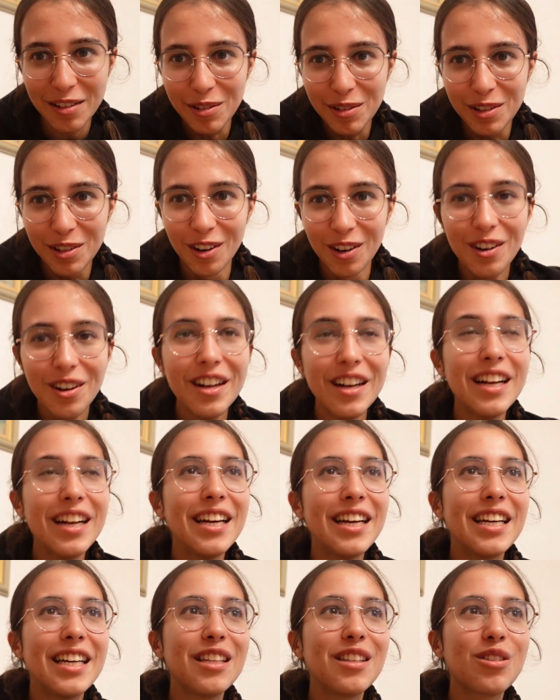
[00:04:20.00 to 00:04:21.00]
dedans
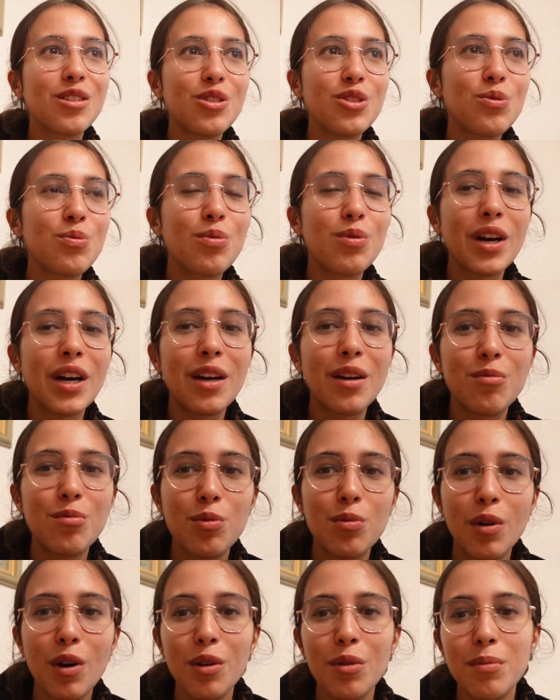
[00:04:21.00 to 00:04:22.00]
et ce que je pourrais
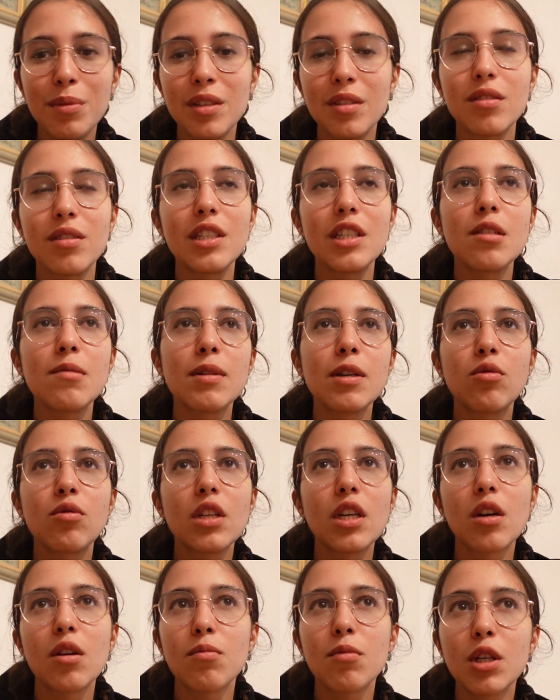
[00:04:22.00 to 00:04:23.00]
me prendre. Parce que si je
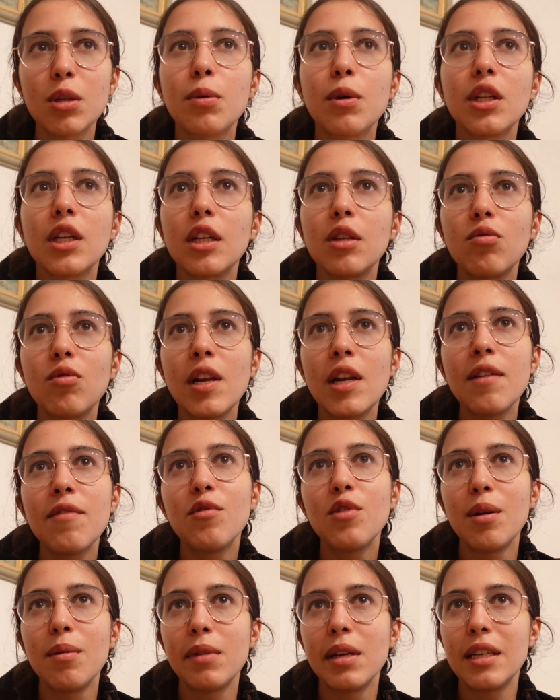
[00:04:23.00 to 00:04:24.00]
m'écoutais que moi, je prendrais tous les livres
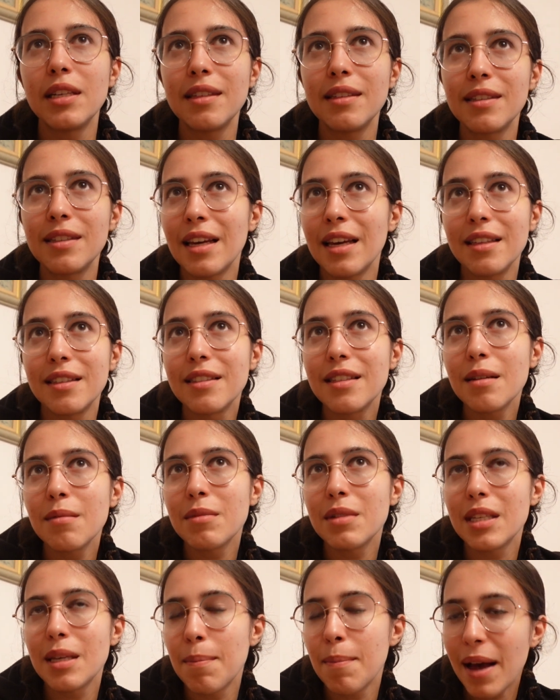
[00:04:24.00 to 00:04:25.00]
de Amélie
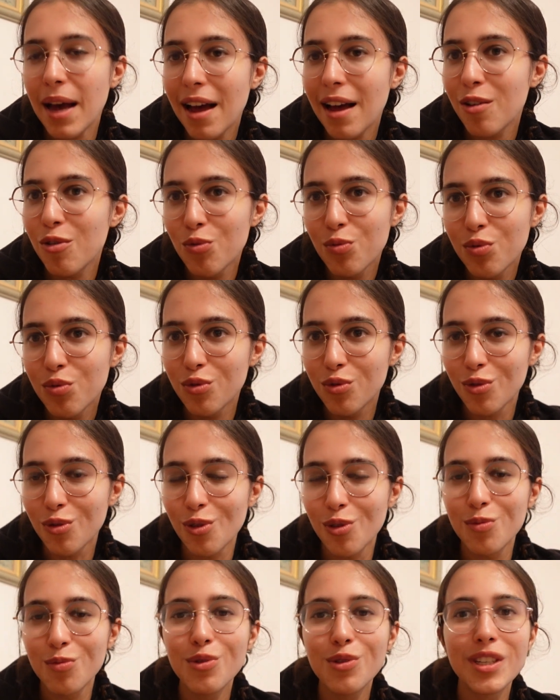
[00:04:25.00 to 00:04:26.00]
mais c'est pas le but.
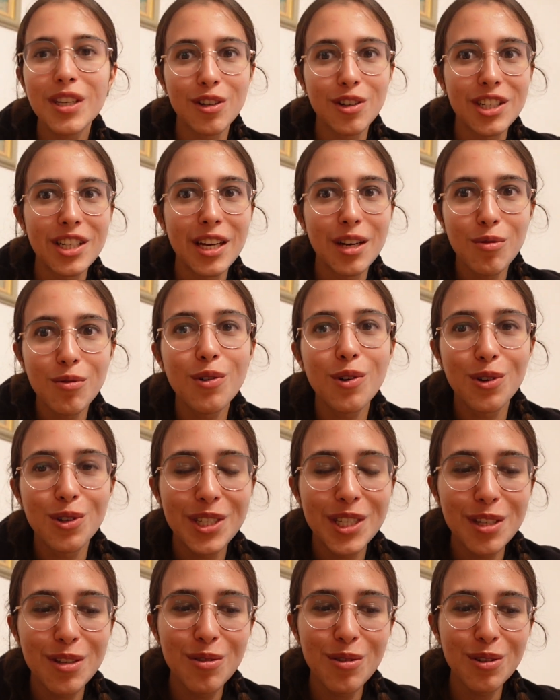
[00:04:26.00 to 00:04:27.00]
Le but, c'est que je découvre
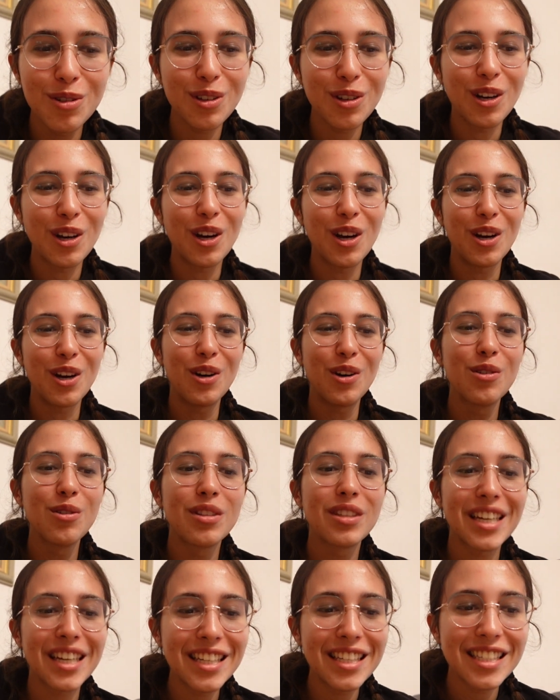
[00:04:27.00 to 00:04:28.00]
aussi d'autres
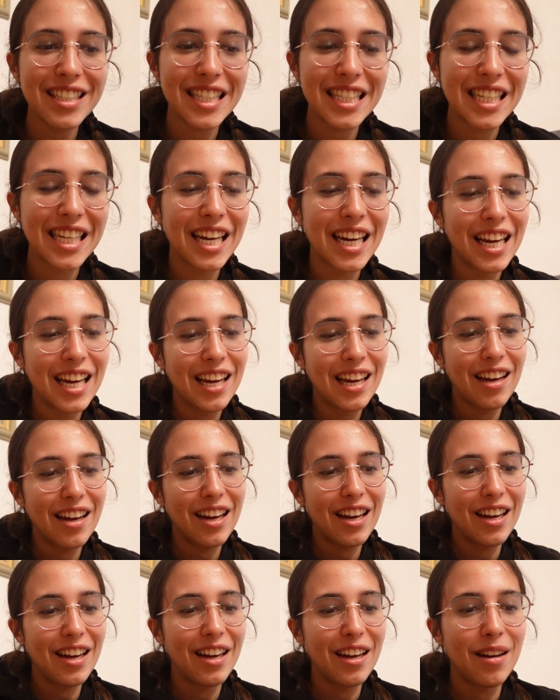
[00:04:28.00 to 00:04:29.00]
autrices
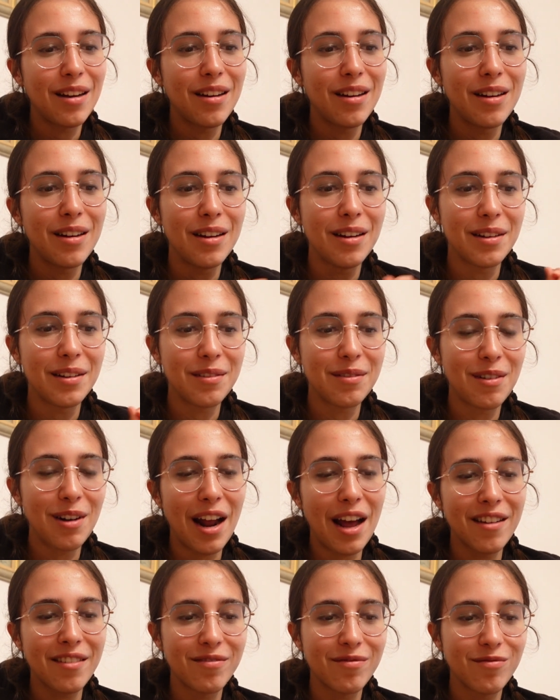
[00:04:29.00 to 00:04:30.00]
euh, voilà,